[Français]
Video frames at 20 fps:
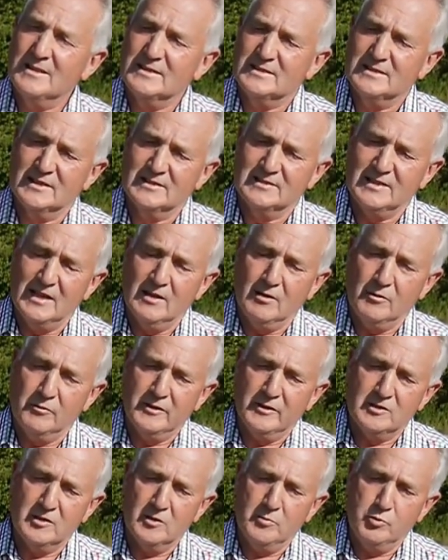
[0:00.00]
C'est celle en
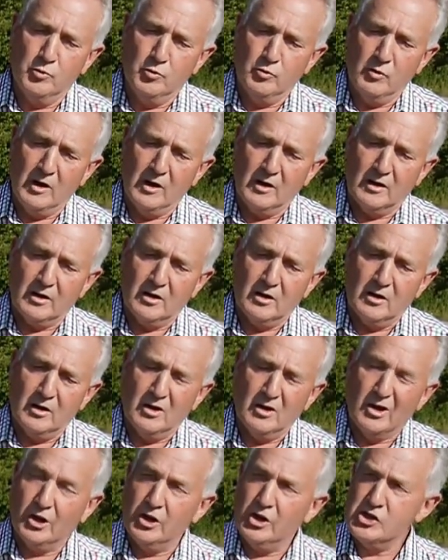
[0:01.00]
fait de pouvoir
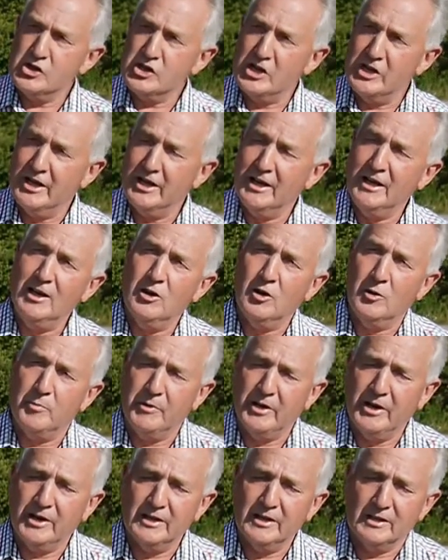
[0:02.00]
régénérer leurs
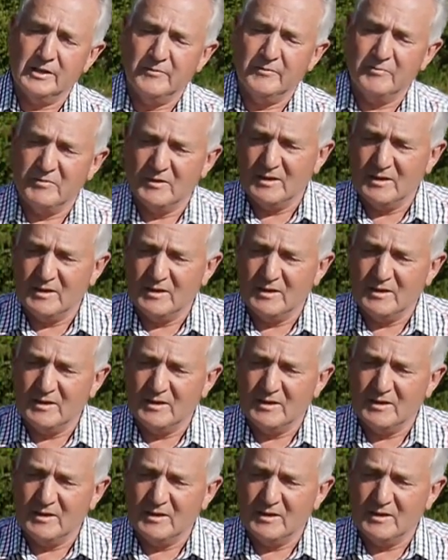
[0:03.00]
prairies.